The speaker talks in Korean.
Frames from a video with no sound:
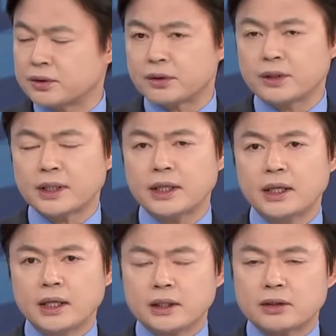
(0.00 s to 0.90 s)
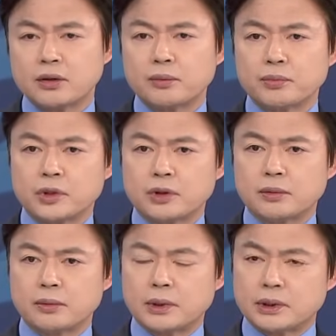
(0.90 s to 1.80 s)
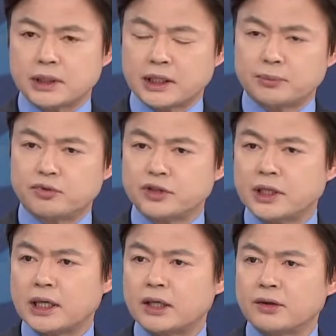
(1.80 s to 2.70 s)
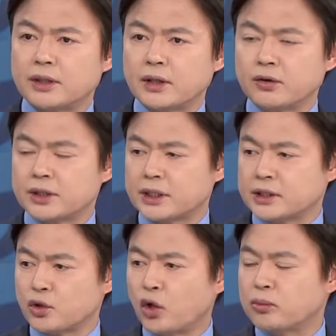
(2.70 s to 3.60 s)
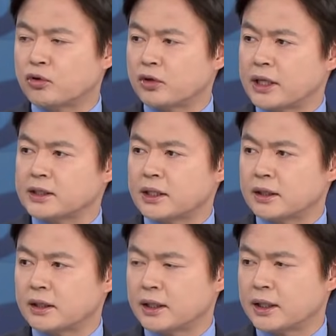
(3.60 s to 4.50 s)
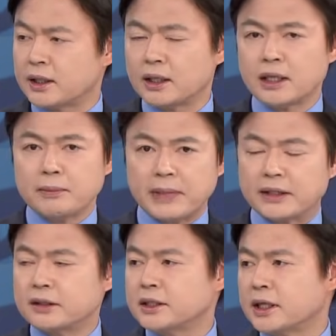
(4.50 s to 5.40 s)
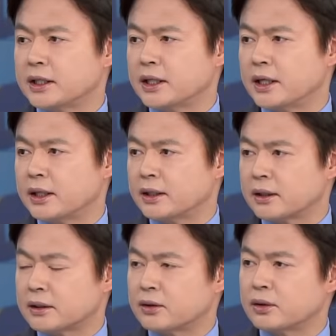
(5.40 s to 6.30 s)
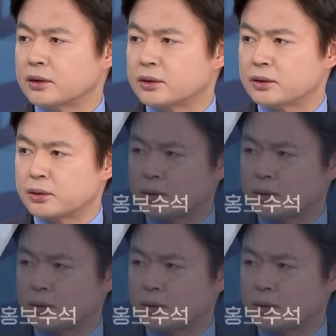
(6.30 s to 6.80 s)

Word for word: 그런데 그런 그 자기 부인과 관련된 거에 대해서 거부권 행사하는 게 맞느냐에 대한 그런 그